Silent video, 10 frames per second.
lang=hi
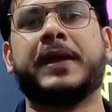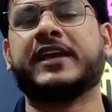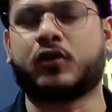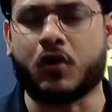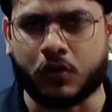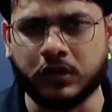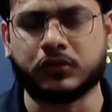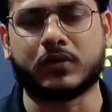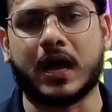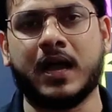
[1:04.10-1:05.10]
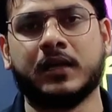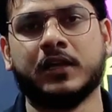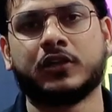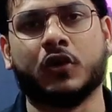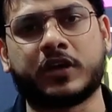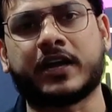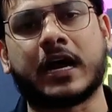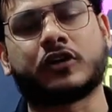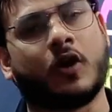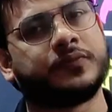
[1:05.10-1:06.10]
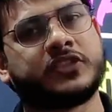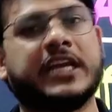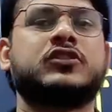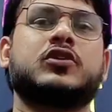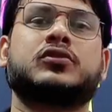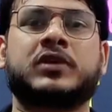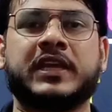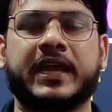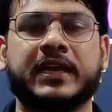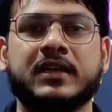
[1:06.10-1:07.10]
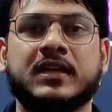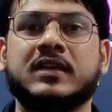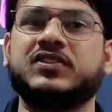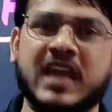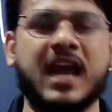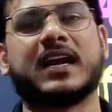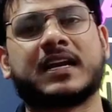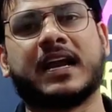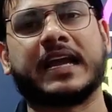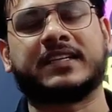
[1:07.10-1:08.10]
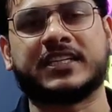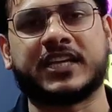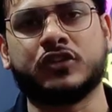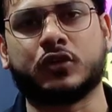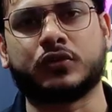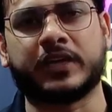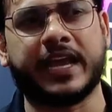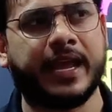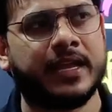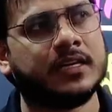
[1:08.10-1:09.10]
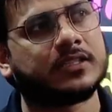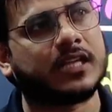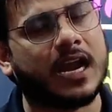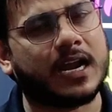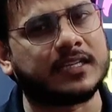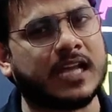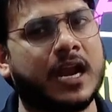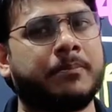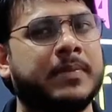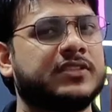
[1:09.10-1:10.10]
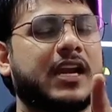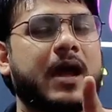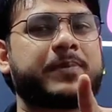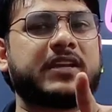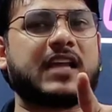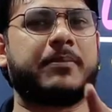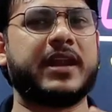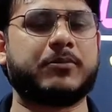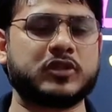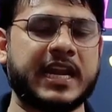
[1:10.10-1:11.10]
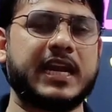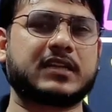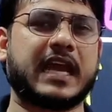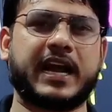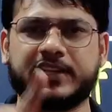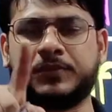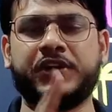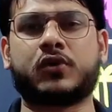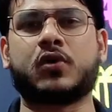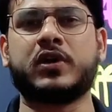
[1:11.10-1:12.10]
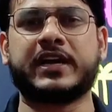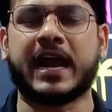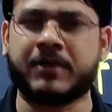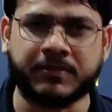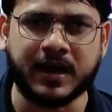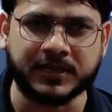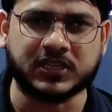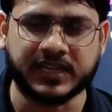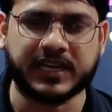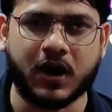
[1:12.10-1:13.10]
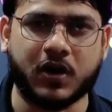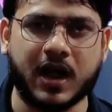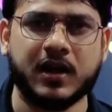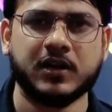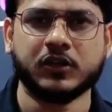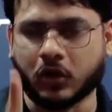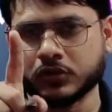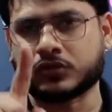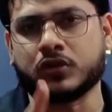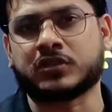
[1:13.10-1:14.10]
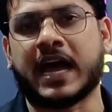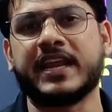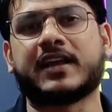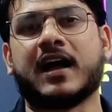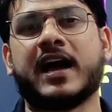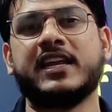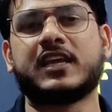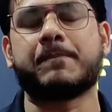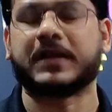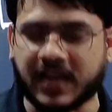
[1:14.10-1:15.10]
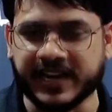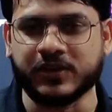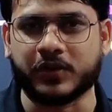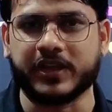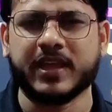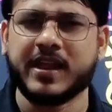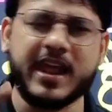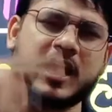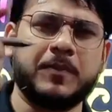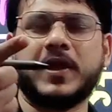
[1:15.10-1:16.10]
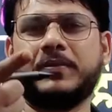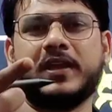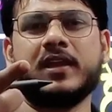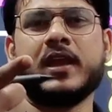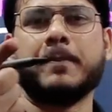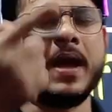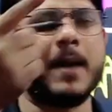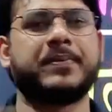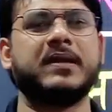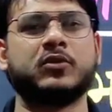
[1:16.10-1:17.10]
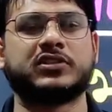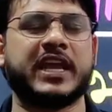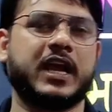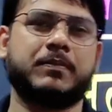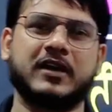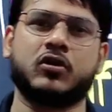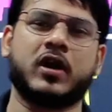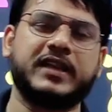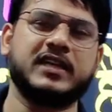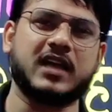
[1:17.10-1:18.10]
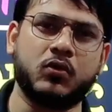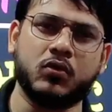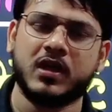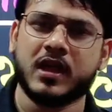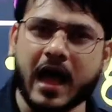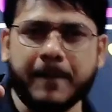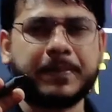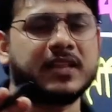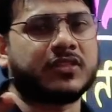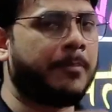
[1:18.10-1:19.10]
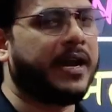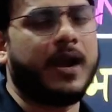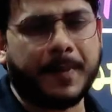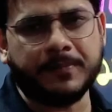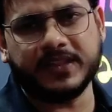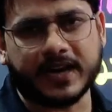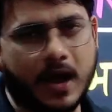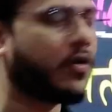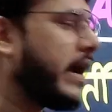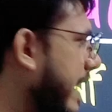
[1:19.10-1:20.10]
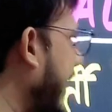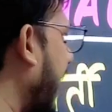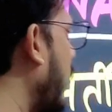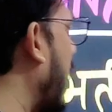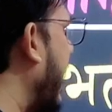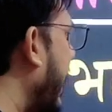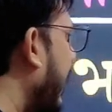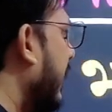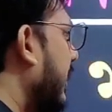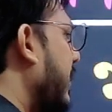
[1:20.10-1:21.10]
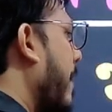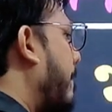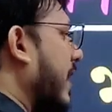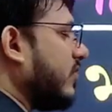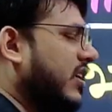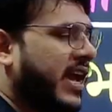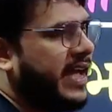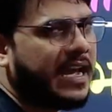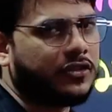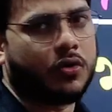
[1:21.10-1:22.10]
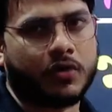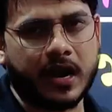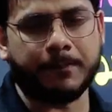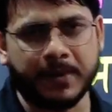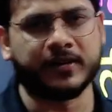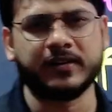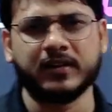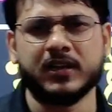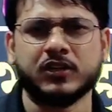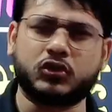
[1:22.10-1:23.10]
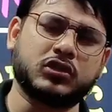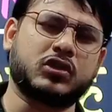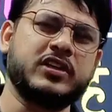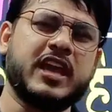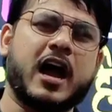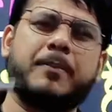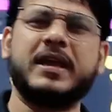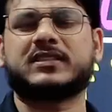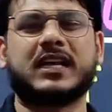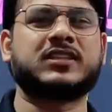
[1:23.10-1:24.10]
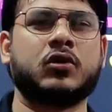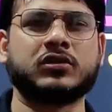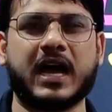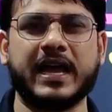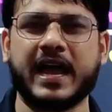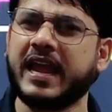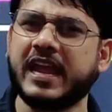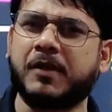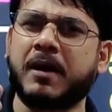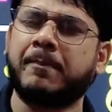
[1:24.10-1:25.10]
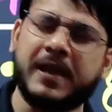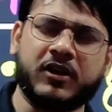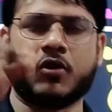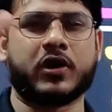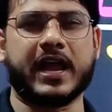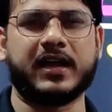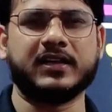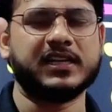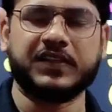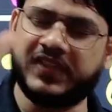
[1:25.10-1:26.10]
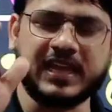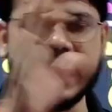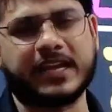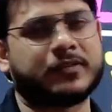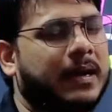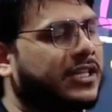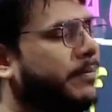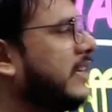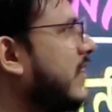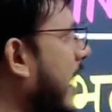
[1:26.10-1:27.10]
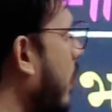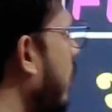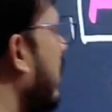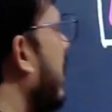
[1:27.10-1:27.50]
भेद को खोल दूंगा क्योंकि कट ऑफ चेंज हो चुकी है ध्यान रखना कैसे चेंज हो चुकी है सारा का सारा मंजर आपके सामने है मुझे नहीं लगता है अगर इस वीडियो को कोई ड्राइवर वाला बच्चा देख रहा होगा तो उसको सारी कहानी की पता नहीं होगी लेकिन फिर भी मैं अपने मुंह से एक बार दोहरा देता हूं आपने थंबनेल पर भी देखा होगा क्या लिखा हुआ है यह भर्ती है या दोगलापन दोस्तों ये हमेशा से होता आया है एक बार फिर हो गया देखिए किस बात की बात कर रहा हूं